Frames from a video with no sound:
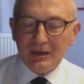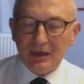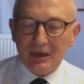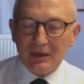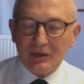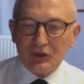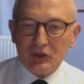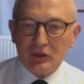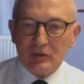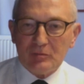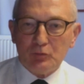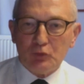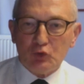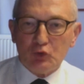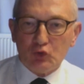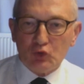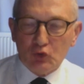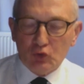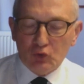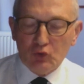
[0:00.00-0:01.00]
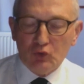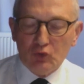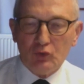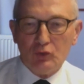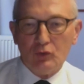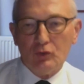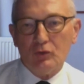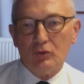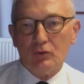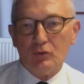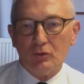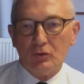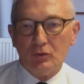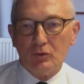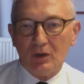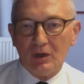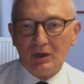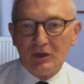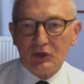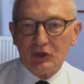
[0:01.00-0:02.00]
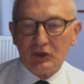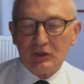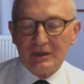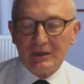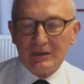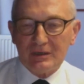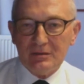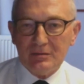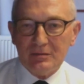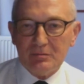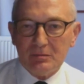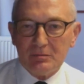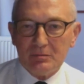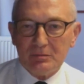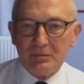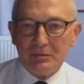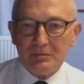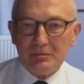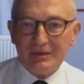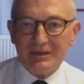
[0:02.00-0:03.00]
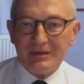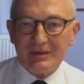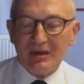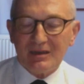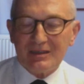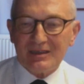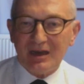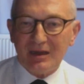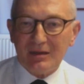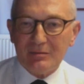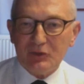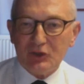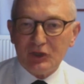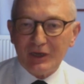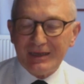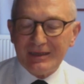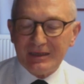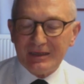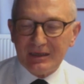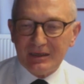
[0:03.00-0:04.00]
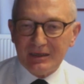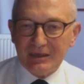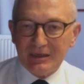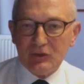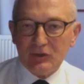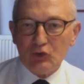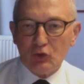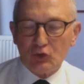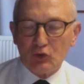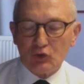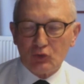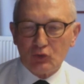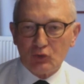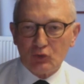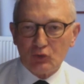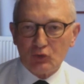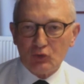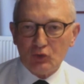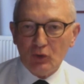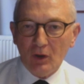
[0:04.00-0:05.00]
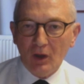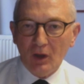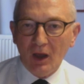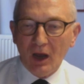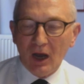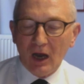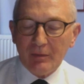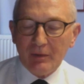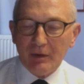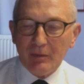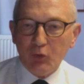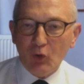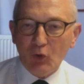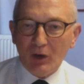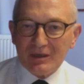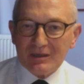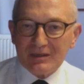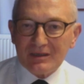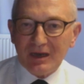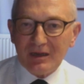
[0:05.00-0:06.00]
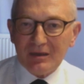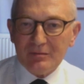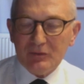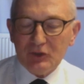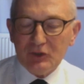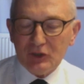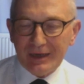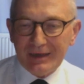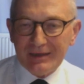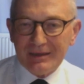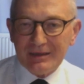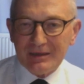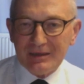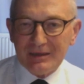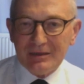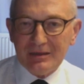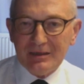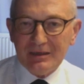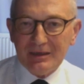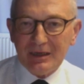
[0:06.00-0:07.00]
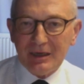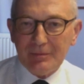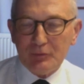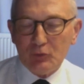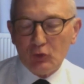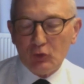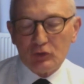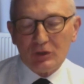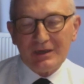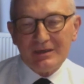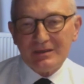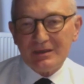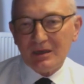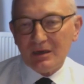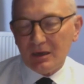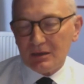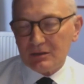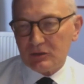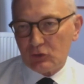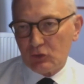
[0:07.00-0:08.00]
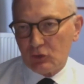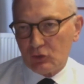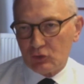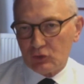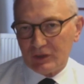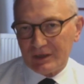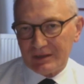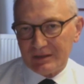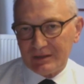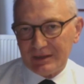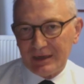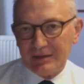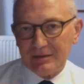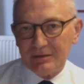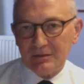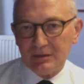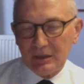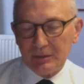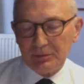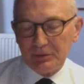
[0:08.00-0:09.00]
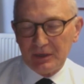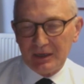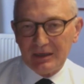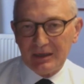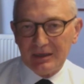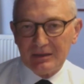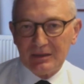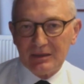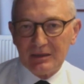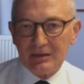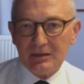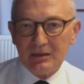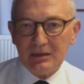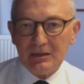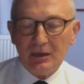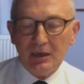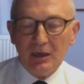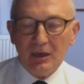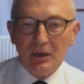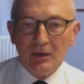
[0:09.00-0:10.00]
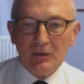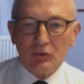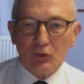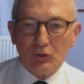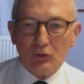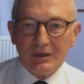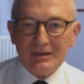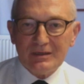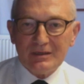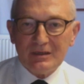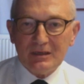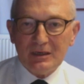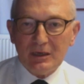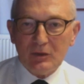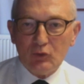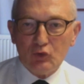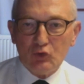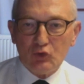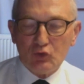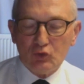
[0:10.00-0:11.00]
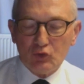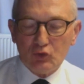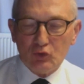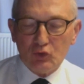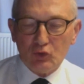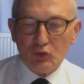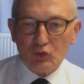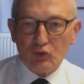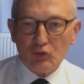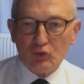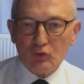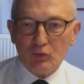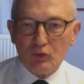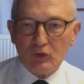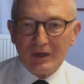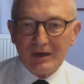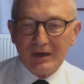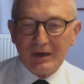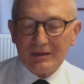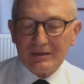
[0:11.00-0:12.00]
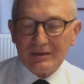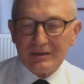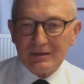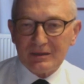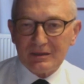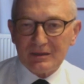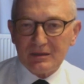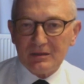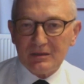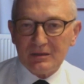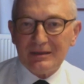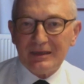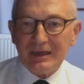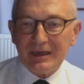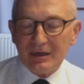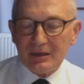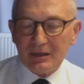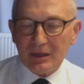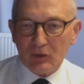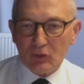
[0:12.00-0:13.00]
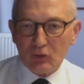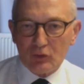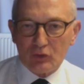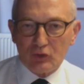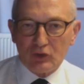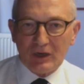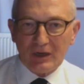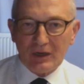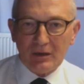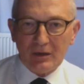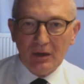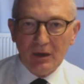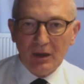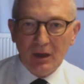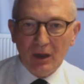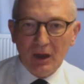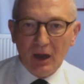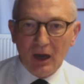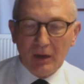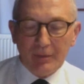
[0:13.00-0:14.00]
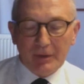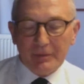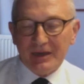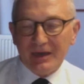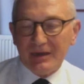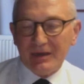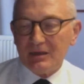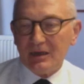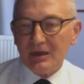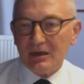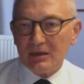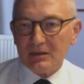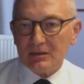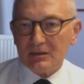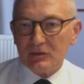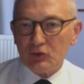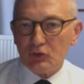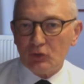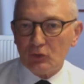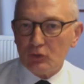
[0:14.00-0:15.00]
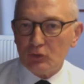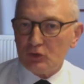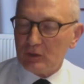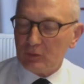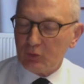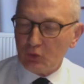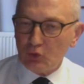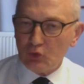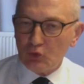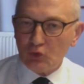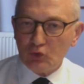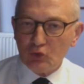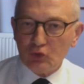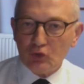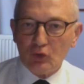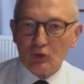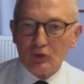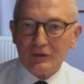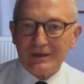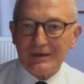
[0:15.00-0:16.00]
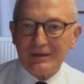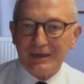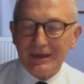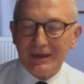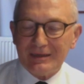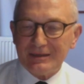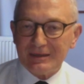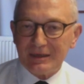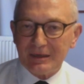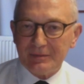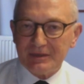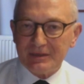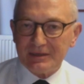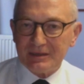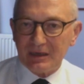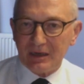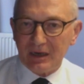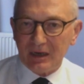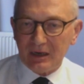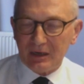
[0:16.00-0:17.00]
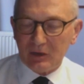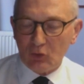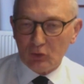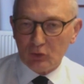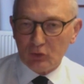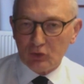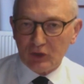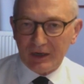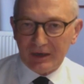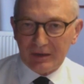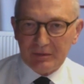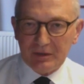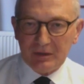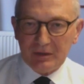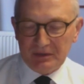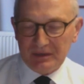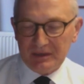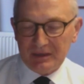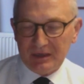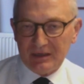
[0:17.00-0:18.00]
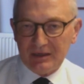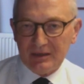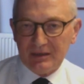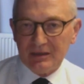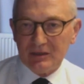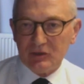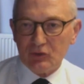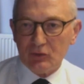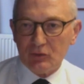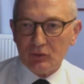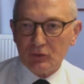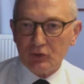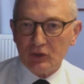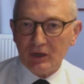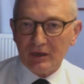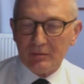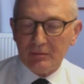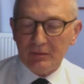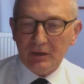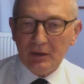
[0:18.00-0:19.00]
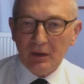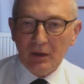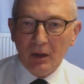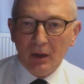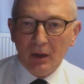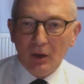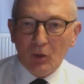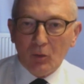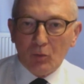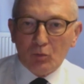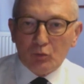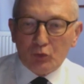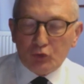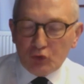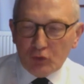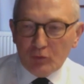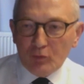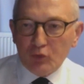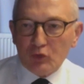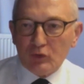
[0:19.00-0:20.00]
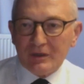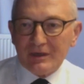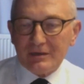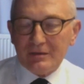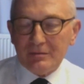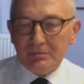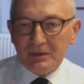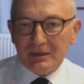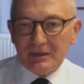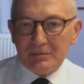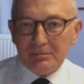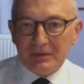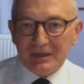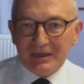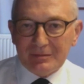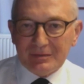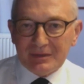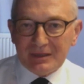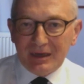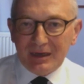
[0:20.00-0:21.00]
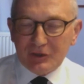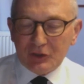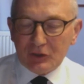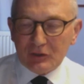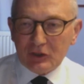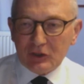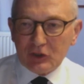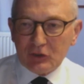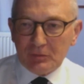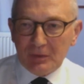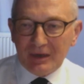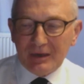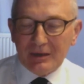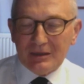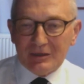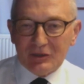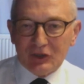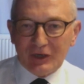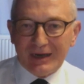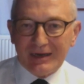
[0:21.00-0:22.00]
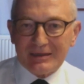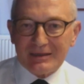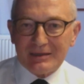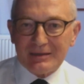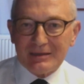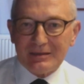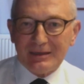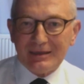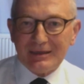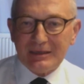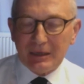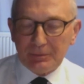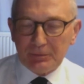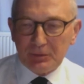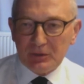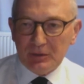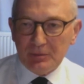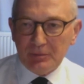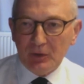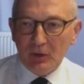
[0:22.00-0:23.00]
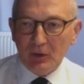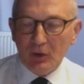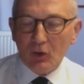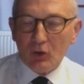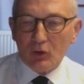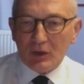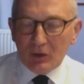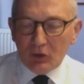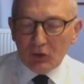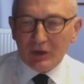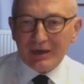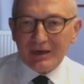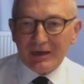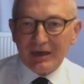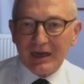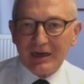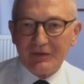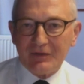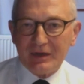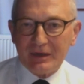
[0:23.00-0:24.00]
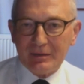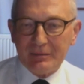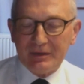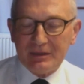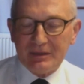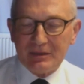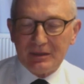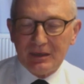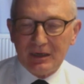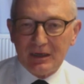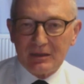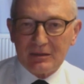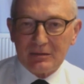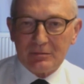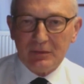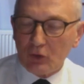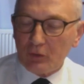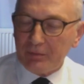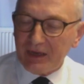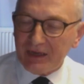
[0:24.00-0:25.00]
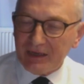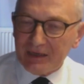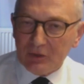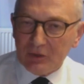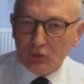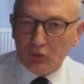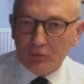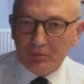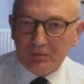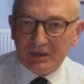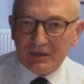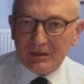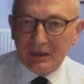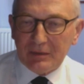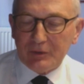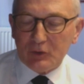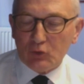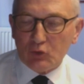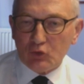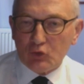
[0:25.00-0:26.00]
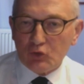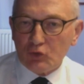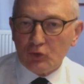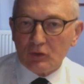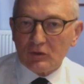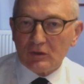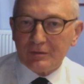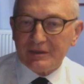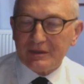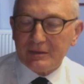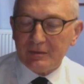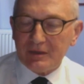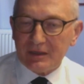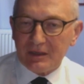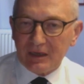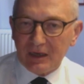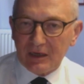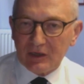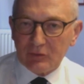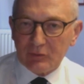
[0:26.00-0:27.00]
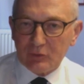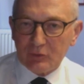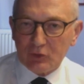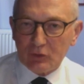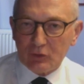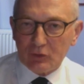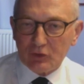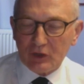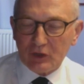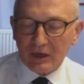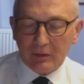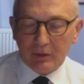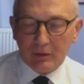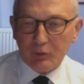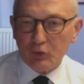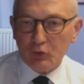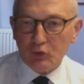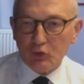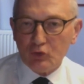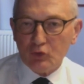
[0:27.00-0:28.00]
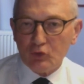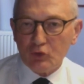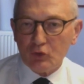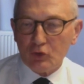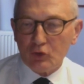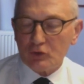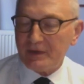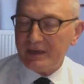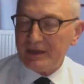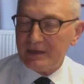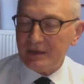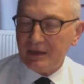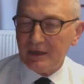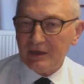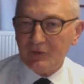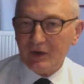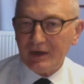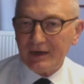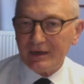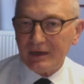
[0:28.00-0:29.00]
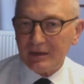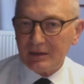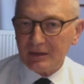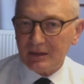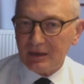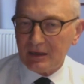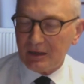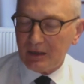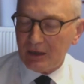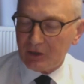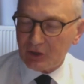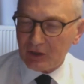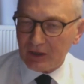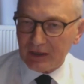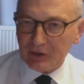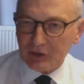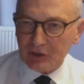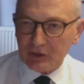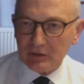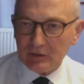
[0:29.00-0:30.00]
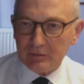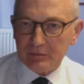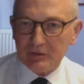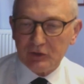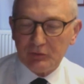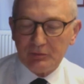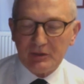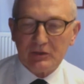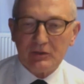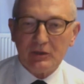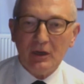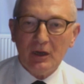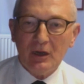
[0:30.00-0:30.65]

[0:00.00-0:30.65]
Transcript: karşı bütün e, aşıların bir azalmış etkinliği söz konusu. Ama bu azalmış etkinlik hep nötralizan antikor üzerinden yapılan etkinlik. Dolayısıyla üçüncü dozun buna katkısı ne kadar olacak? Ama bir yandan katkısı olursa bu üçüncü dozların ekstra bir zararı olacak mı? Bir yan etkisi olacak mı? Bütün bunların bir bilimsel çalışma içerisinde yapılıp ona göre karar verilmesi lazım. Belki günün birinde bir üçüncü doza bizim ihtiyacımız olacak ama bu üçüncü doz belki yeni varyantlara karşı geliştirilmiş bir